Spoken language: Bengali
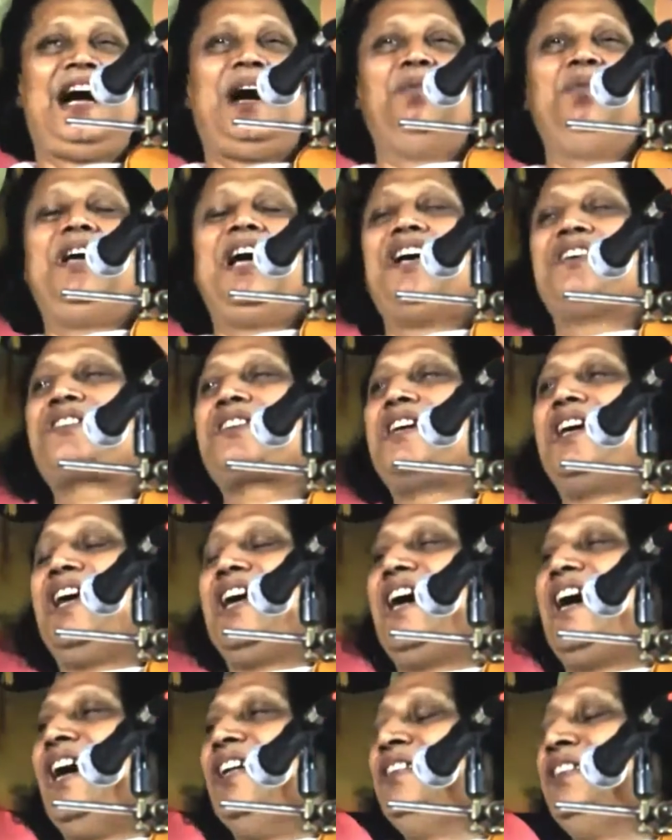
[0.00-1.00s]
আমি
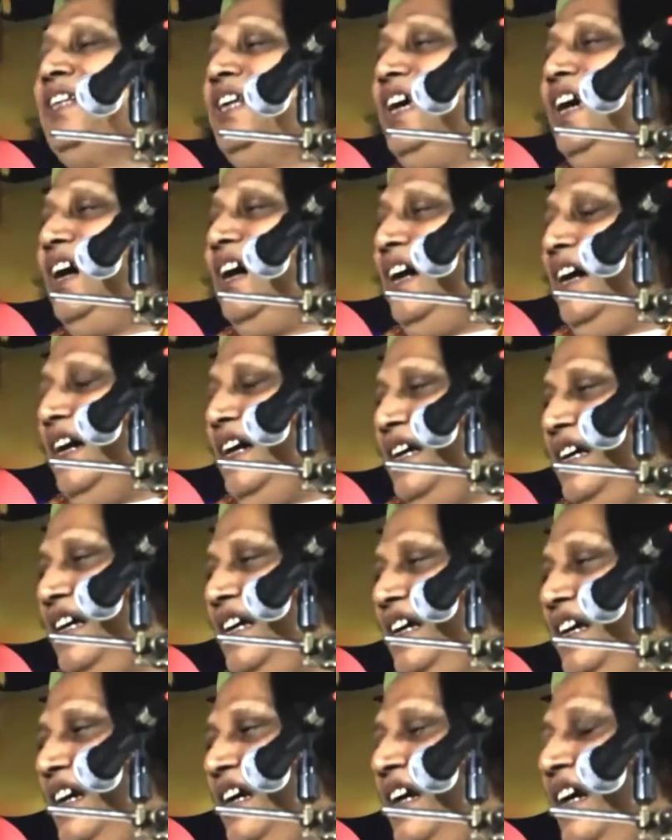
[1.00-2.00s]
আজকের গান দিয়া
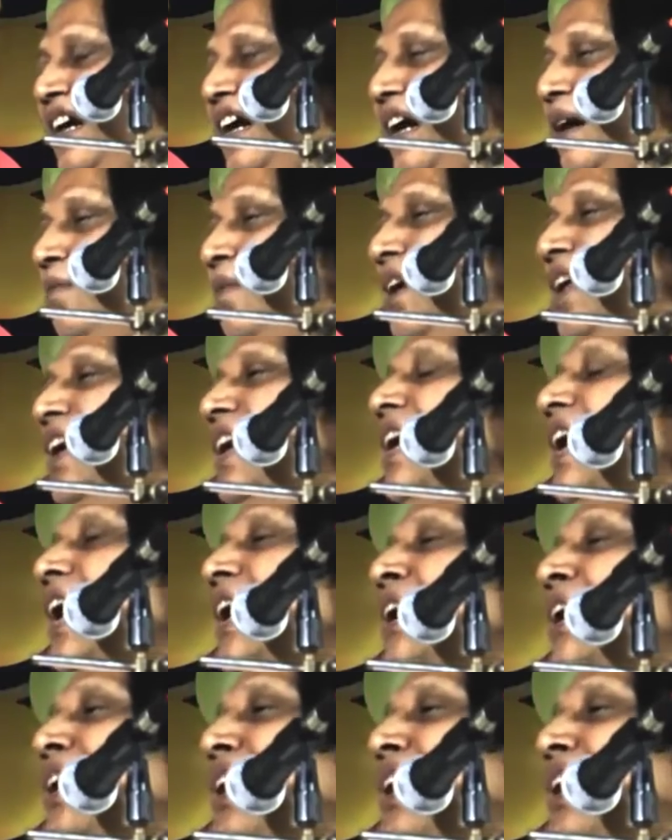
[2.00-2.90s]
আমার এই গান